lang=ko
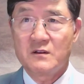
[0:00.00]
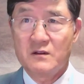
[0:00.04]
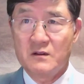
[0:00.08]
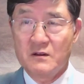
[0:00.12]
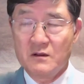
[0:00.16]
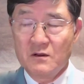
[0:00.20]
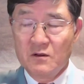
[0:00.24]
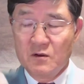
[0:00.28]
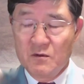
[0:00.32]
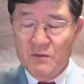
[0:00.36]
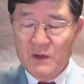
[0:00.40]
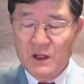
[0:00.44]

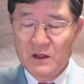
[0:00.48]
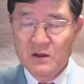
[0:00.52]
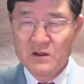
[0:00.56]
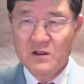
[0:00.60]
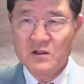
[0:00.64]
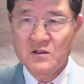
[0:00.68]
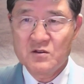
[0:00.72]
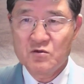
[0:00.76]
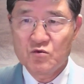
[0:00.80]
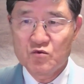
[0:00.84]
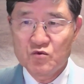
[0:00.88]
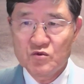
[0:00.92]

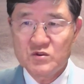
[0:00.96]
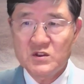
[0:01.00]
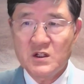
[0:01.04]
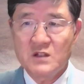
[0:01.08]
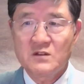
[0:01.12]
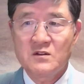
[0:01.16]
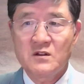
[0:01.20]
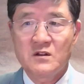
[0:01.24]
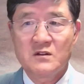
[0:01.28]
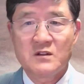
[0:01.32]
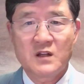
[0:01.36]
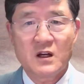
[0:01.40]
만들어진
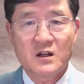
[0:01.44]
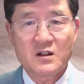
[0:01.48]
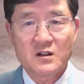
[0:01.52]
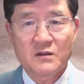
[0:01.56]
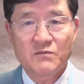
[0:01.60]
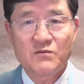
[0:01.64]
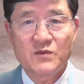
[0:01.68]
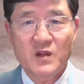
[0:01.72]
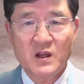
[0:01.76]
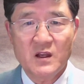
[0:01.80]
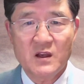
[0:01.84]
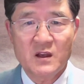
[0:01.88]
우상들은 다
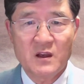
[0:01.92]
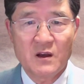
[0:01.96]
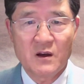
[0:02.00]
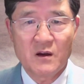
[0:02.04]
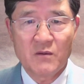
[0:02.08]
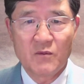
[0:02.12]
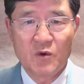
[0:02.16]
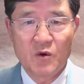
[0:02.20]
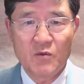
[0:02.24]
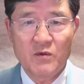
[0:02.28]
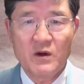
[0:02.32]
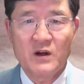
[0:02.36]
껍데기예요.
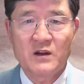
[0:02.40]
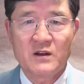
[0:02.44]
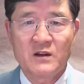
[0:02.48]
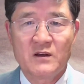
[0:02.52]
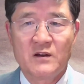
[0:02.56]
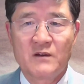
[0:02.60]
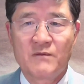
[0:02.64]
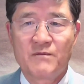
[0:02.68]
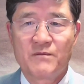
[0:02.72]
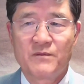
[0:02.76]
모방이에요.